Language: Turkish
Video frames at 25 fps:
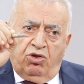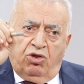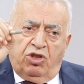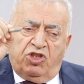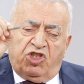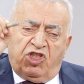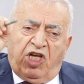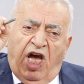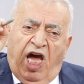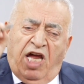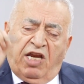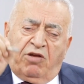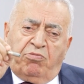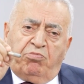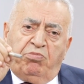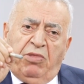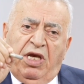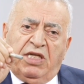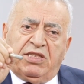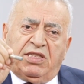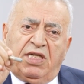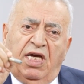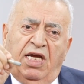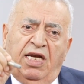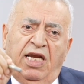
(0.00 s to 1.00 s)
Şart
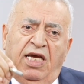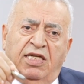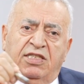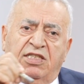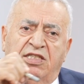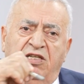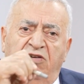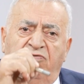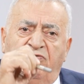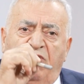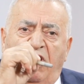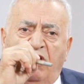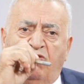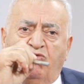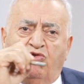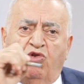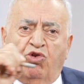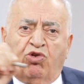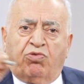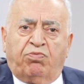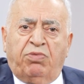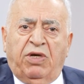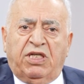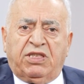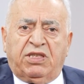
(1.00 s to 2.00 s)
meselesi ve
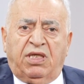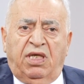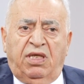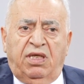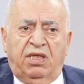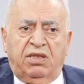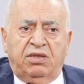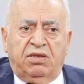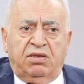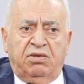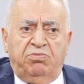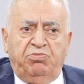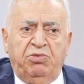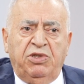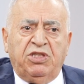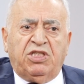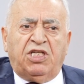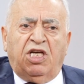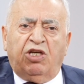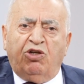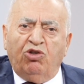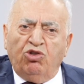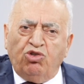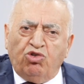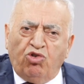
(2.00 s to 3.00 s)
Türk meselesi.
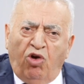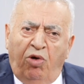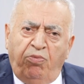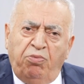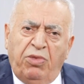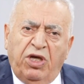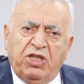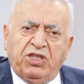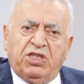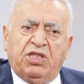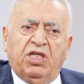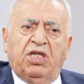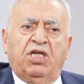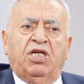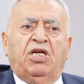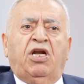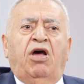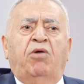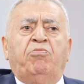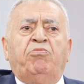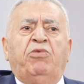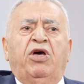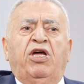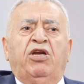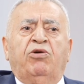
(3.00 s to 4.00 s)
1815
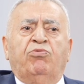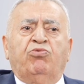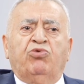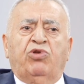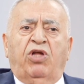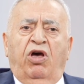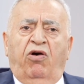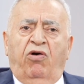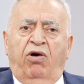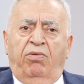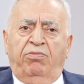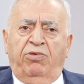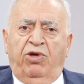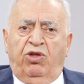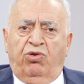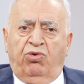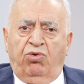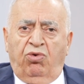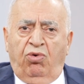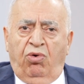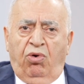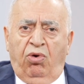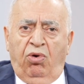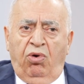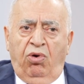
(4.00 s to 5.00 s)
yılından beri bu devam
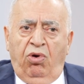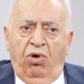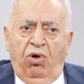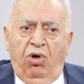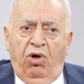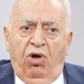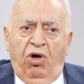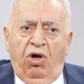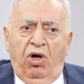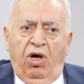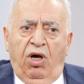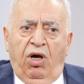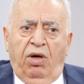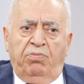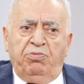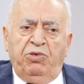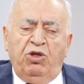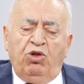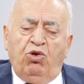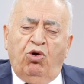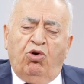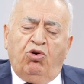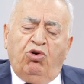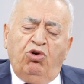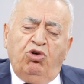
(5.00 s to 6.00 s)
ediyor.
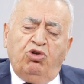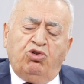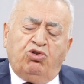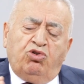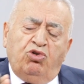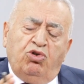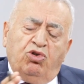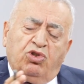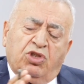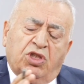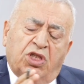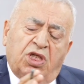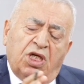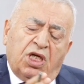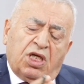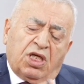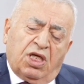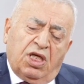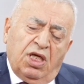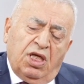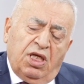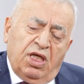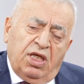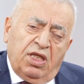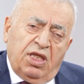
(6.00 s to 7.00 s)

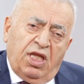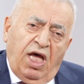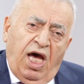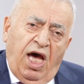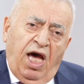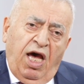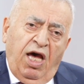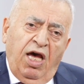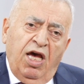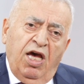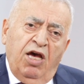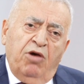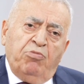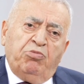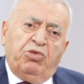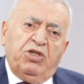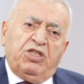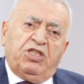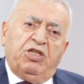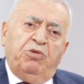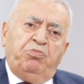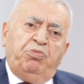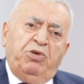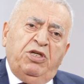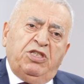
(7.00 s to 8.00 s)
1940 yılında
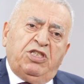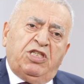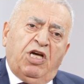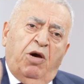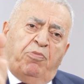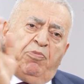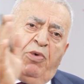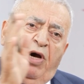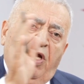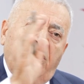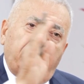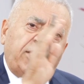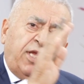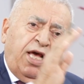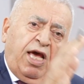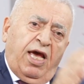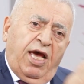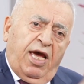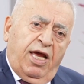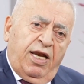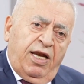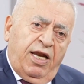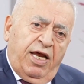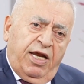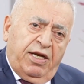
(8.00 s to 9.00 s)
bizi biz yapan
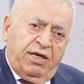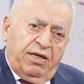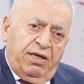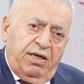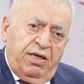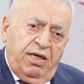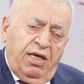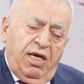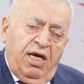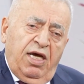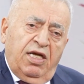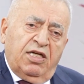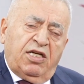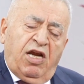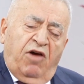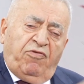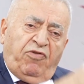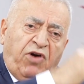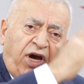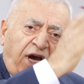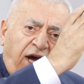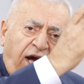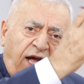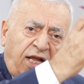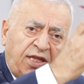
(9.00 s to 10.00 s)
değerleri
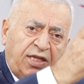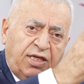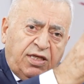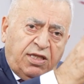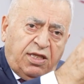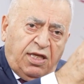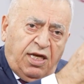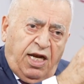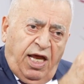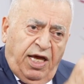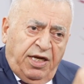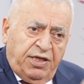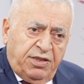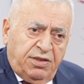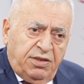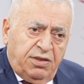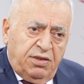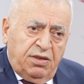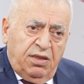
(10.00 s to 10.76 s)
rafa kaldırdılar.